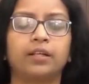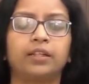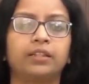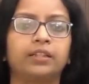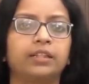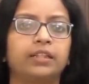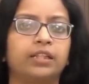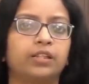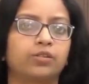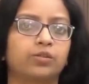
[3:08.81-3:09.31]

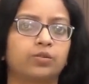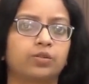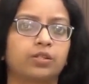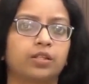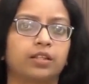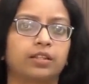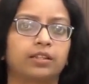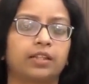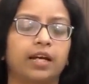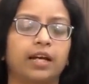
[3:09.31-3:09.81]
इंक्रीज हो
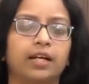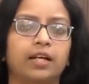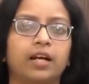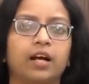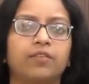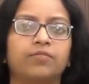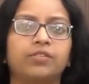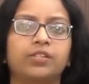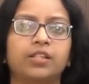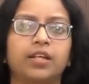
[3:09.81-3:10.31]
सकता है
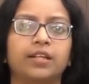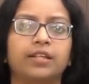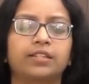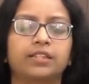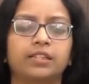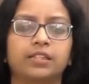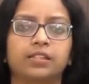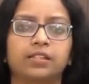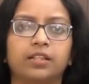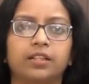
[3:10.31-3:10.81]
काफ़ी सारी
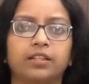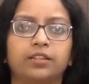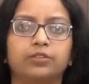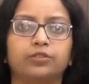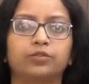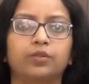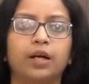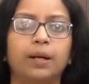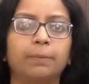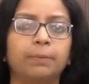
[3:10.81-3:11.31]
चीज़ें हैं
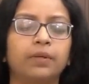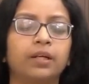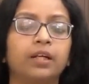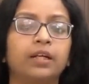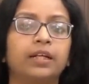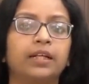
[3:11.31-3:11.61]
जो आप